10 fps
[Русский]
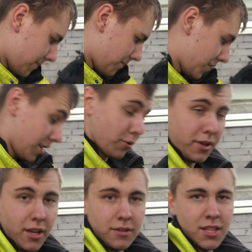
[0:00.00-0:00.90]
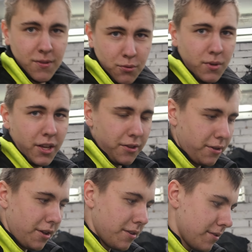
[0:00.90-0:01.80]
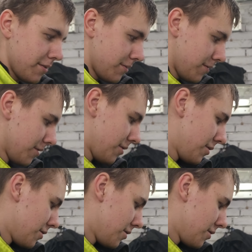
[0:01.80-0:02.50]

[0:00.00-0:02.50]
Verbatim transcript: Это, я недавно только горел ей, этой идеей.